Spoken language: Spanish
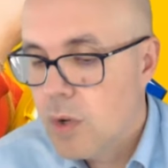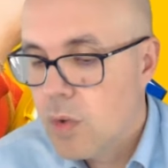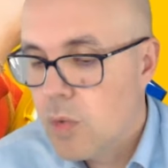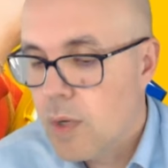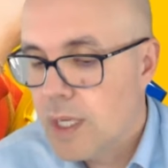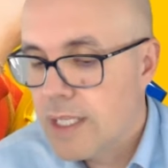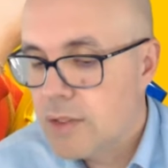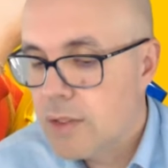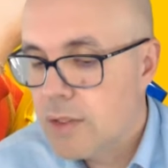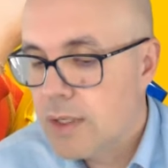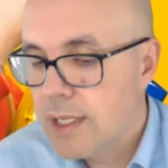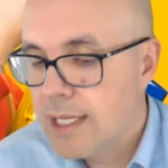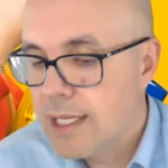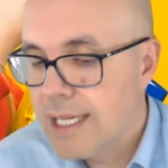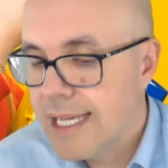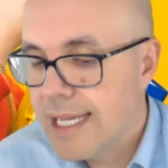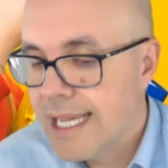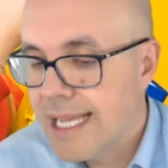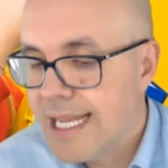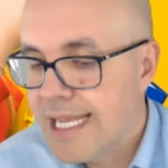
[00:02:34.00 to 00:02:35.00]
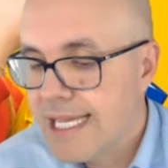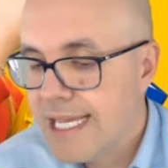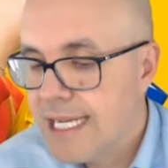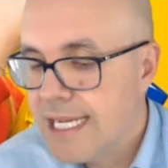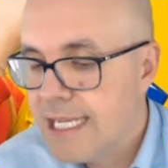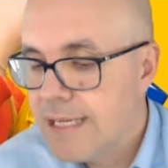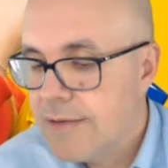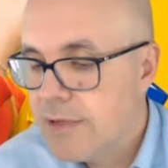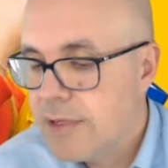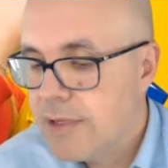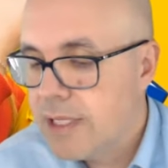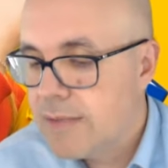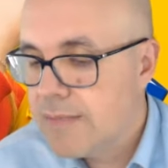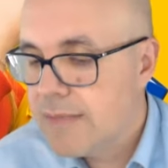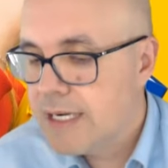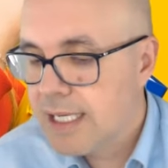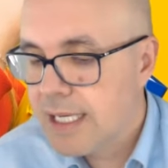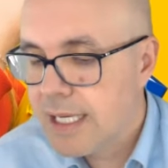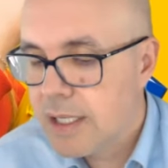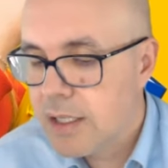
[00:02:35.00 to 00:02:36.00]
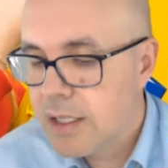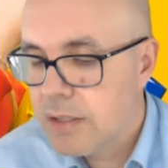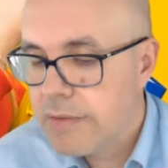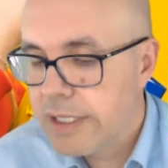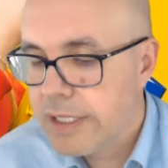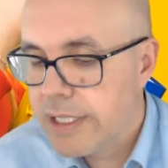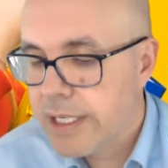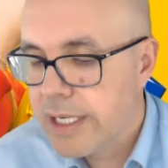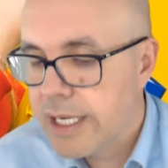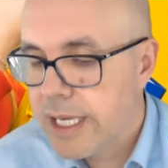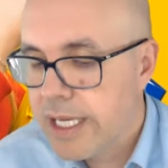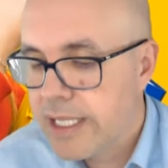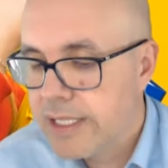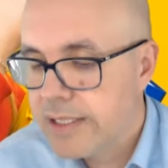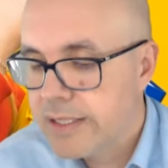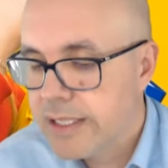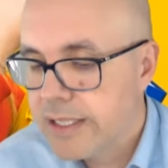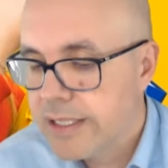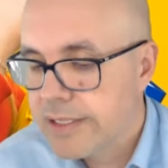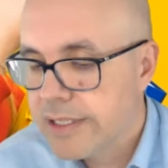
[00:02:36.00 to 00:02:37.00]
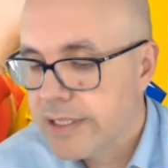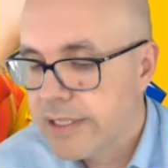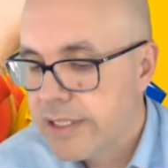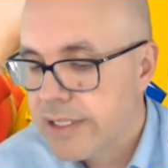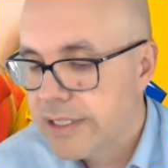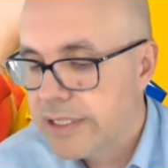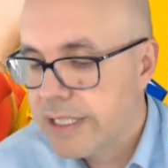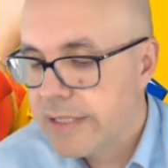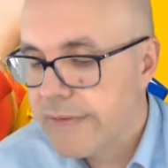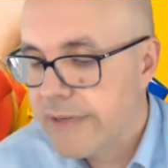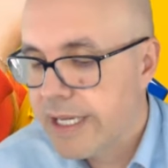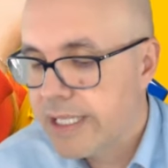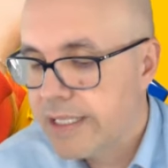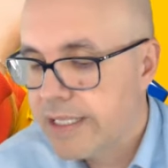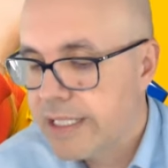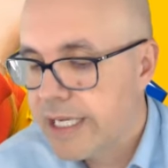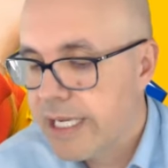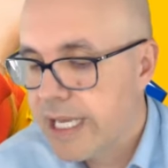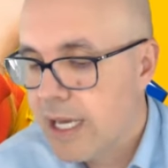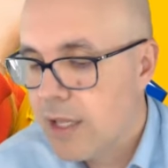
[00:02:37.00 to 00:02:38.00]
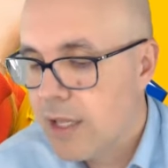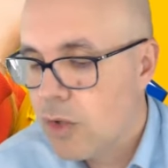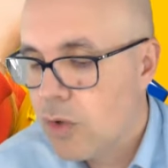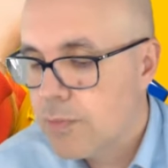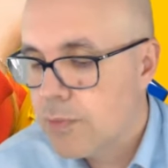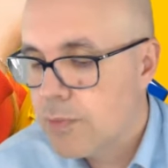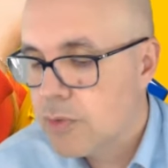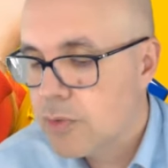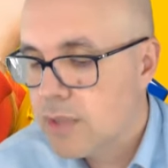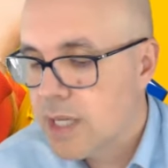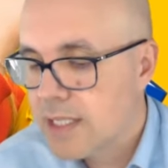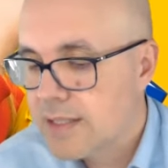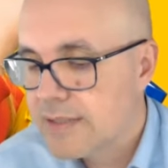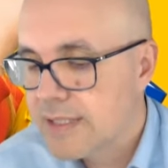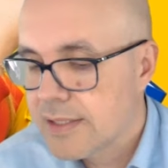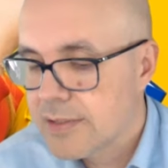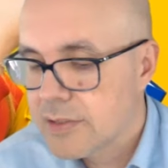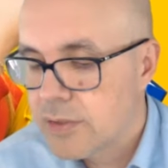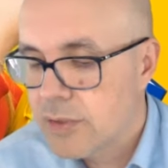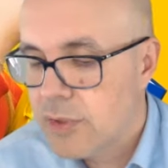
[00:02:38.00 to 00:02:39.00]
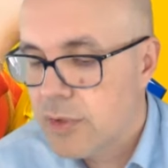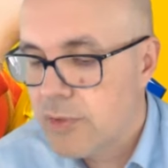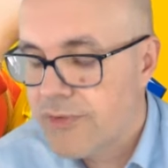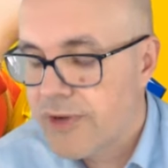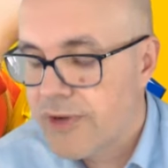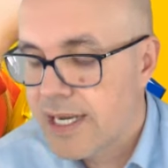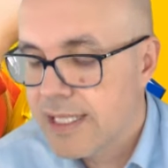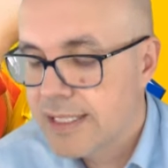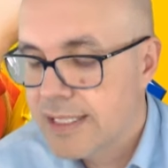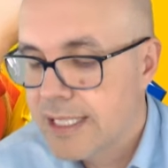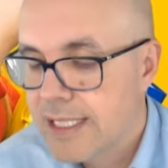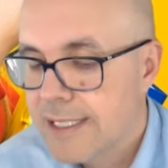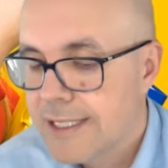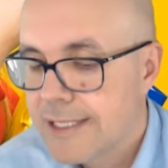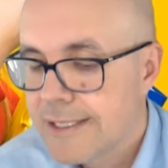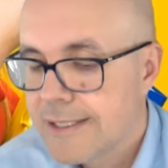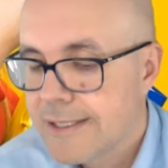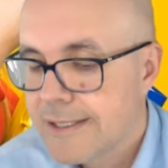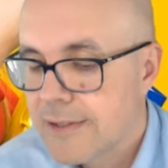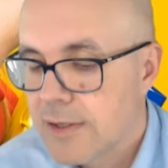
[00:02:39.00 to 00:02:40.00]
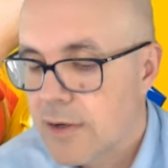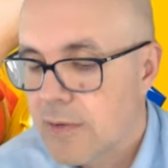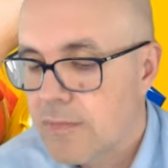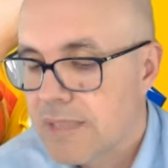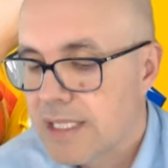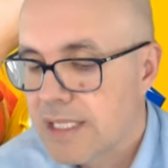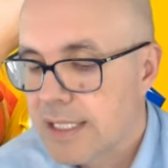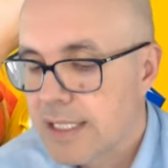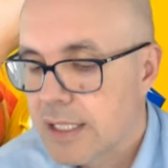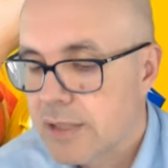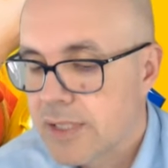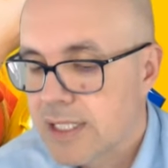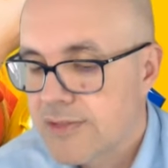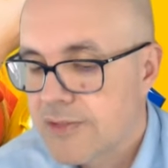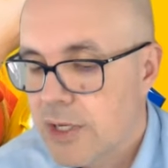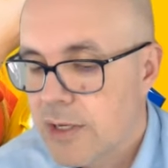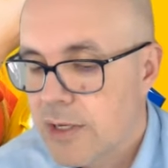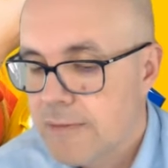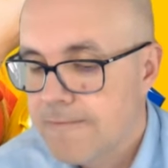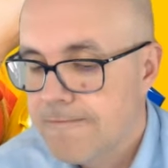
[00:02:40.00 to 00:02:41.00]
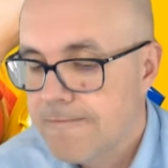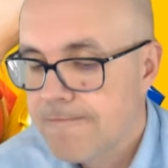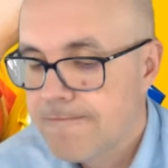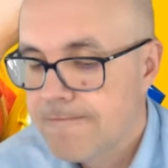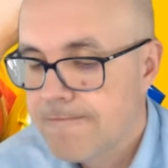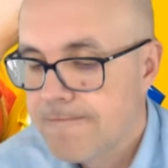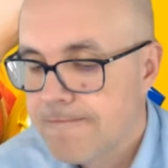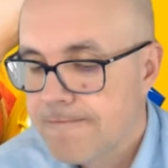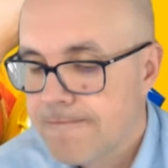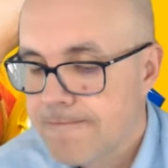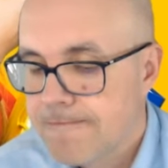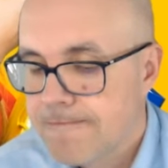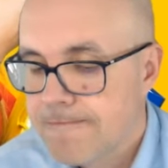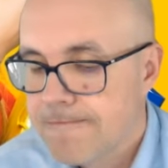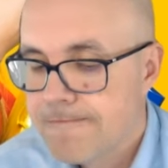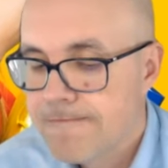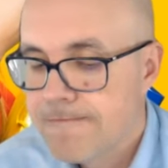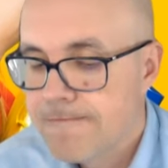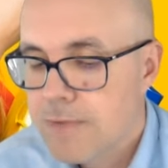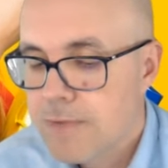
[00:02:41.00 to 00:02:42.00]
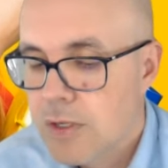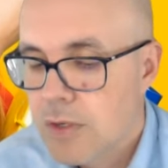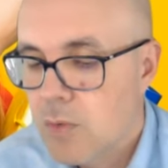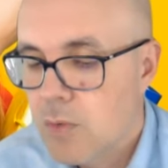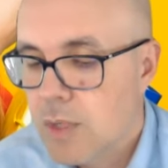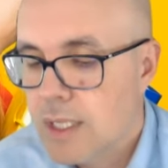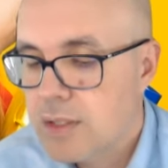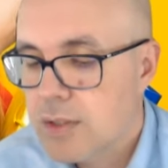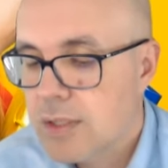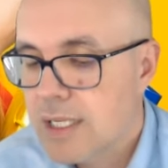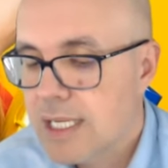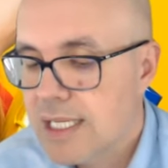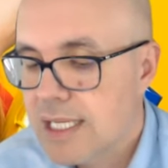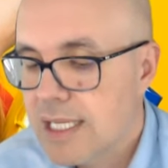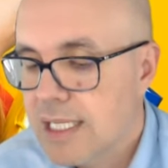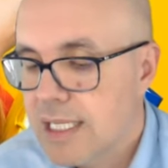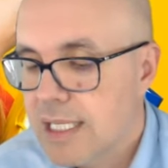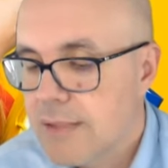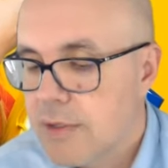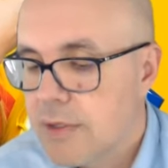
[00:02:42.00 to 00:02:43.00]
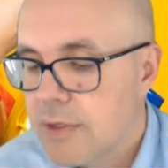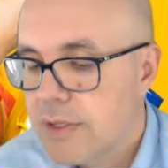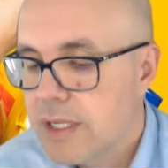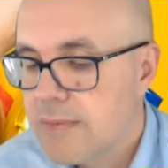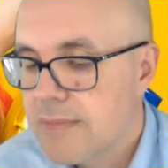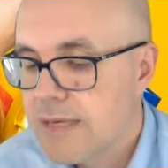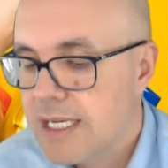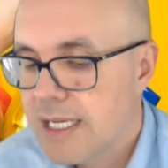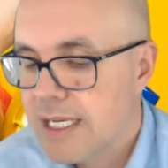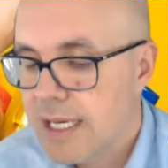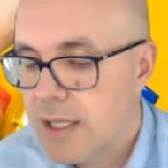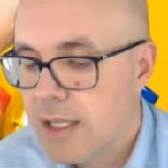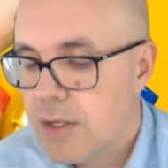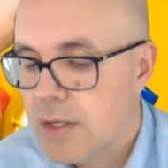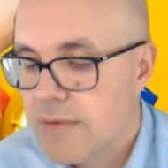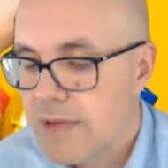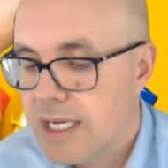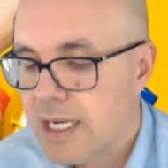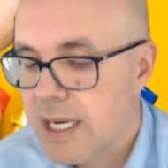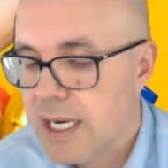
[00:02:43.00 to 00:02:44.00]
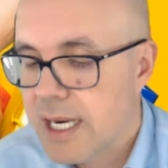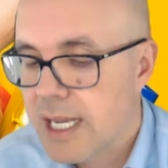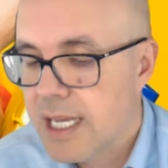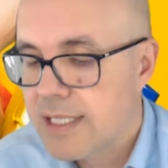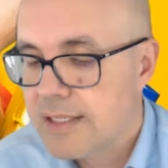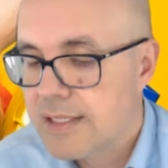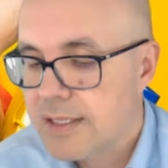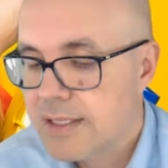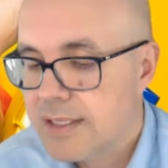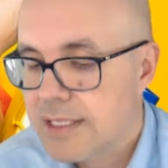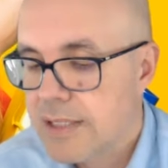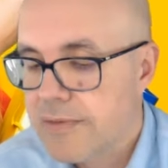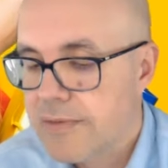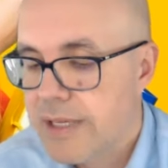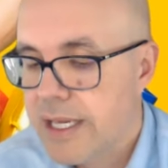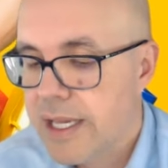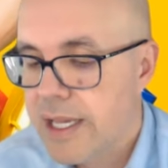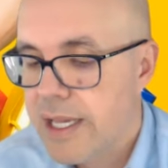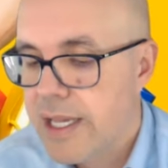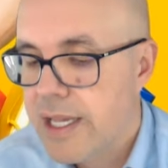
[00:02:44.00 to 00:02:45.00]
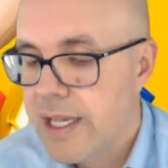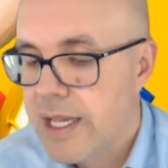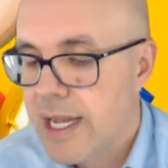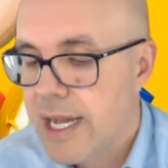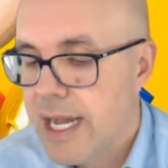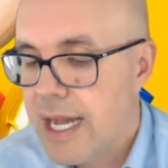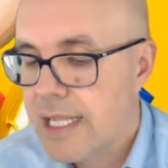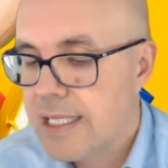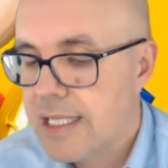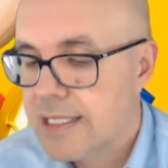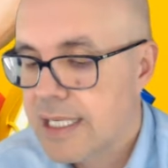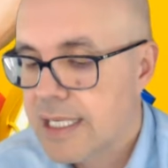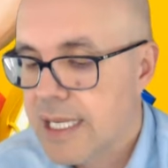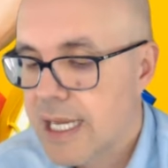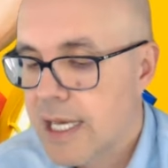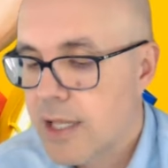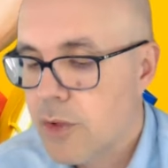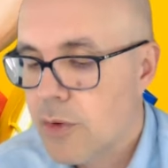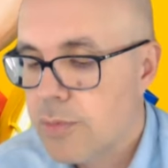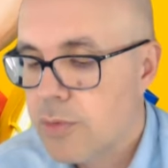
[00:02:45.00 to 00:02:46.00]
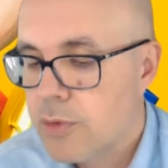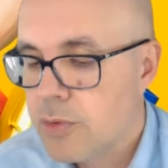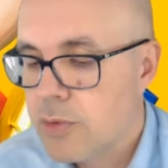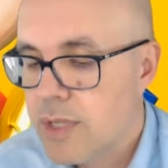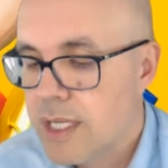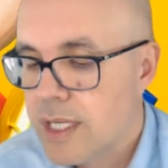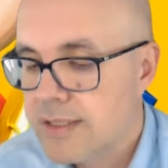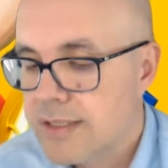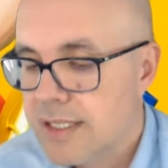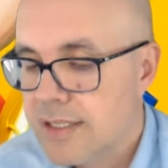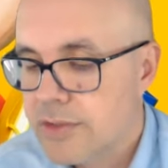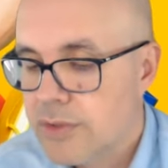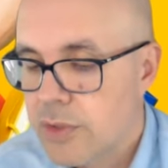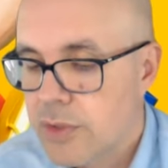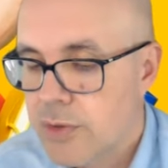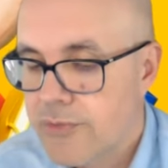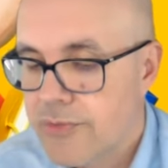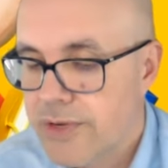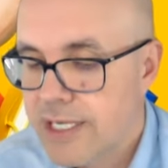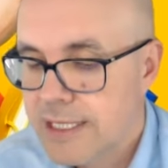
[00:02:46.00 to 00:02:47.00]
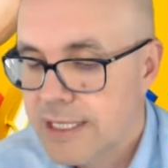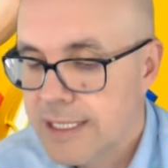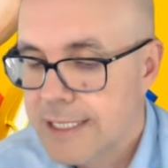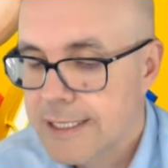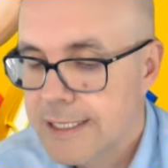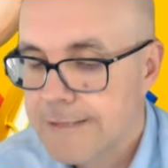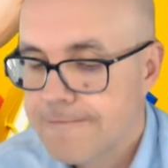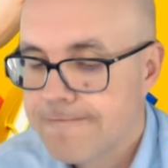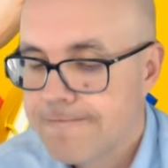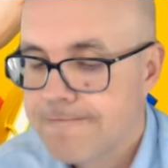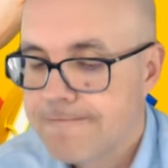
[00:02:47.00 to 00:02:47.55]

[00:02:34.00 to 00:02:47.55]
Cuando el equilibrio del mercado de bienes raíces se ve alterado por un exceso de oferta, completa la oración. Cuando el equilibrio del mercado de bienes raíces se ve alterado por un exceso de oferta,